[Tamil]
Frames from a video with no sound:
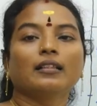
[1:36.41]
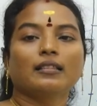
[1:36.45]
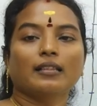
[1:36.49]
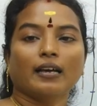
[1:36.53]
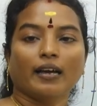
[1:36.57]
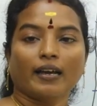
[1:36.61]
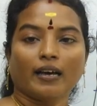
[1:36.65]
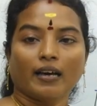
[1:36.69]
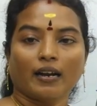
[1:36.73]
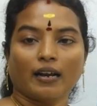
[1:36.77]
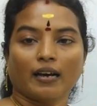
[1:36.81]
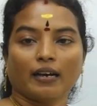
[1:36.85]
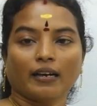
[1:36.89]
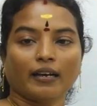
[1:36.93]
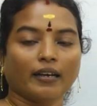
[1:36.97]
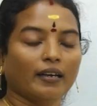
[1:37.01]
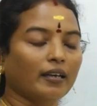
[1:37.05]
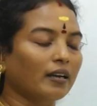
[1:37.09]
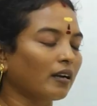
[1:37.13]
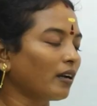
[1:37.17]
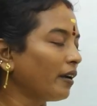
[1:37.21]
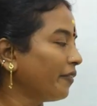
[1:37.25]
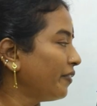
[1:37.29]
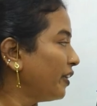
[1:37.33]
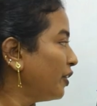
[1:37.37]
தயாராக
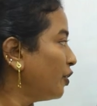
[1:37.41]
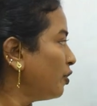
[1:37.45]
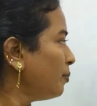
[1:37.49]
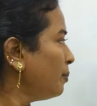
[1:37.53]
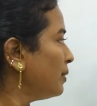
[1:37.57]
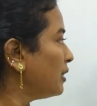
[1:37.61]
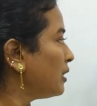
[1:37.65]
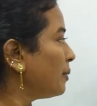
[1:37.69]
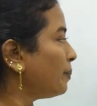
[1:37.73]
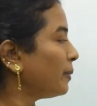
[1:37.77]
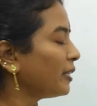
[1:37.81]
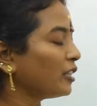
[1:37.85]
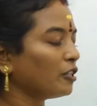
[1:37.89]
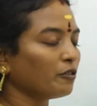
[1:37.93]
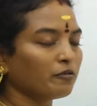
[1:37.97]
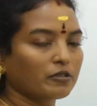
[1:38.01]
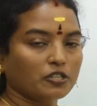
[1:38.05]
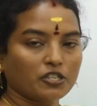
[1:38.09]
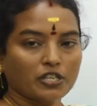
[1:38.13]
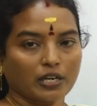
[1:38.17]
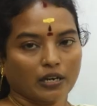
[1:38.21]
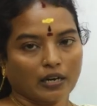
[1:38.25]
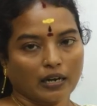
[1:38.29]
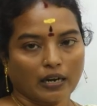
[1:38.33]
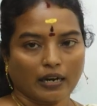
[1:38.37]
இருக்க வேண்டும் இந்த பத்து
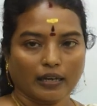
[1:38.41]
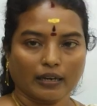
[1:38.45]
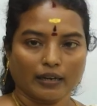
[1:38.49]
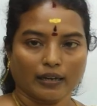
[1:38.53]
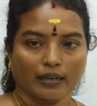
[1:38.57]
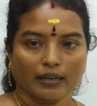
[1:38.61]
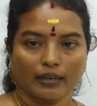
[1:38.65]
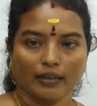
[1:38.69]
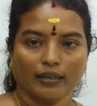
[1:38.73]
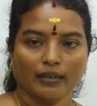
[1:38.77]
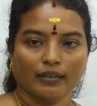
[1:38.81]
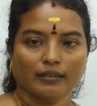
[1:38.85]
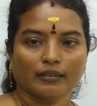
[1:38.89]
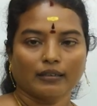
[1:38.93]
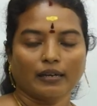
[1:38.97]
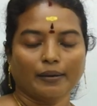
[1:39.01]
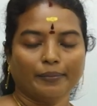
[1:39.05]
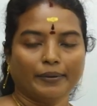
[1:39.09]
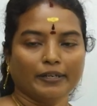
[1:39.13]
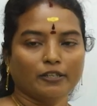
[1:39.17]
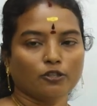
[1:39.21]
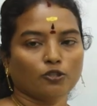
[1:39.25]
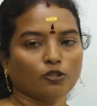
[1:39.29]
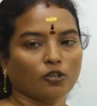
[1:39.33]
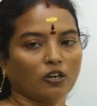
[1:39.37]
வருஷ காலகட்டங்கள்
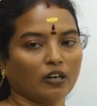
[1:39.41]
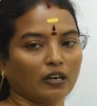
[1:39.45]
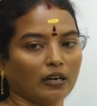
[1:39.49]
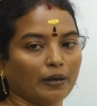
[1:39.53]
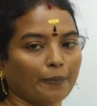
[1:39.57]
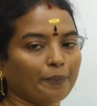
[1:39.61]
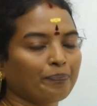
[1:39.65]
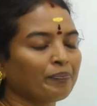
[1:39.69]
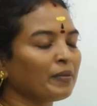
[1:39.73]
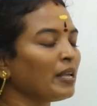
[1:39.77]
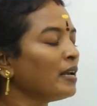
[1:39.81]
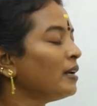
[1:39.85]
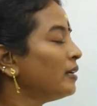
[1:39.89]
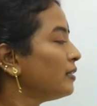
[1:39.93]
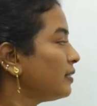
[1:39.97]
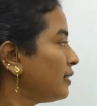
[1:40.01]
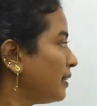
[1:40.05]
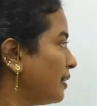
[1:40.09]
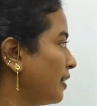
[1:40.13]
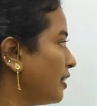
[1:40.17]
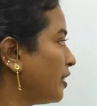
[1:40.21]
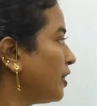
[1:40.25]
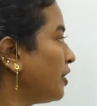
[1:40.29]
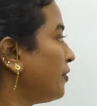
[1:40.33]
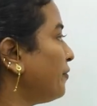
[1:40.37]
அப்படின்னு சொல்லலாம்
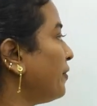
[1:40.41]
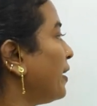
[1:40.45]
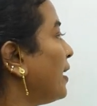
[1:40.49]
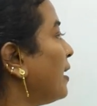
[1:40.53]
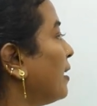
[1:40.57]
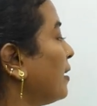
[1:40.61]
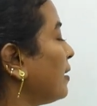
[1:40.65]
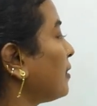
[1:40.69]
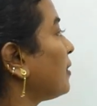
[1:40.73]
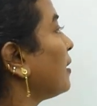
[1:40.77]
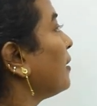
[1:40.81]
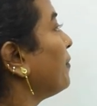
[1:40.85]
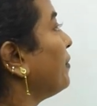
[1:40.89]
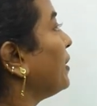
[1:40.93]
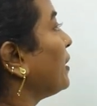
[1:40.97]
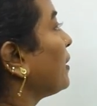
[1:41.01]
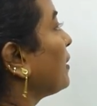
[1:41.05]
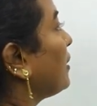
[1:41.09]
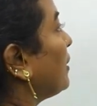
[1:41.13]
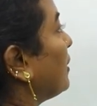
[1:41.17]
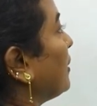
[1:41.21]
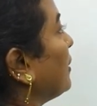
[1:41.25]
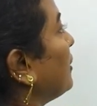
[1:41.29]
சரி இதுவே அடுத்து அவருக்கு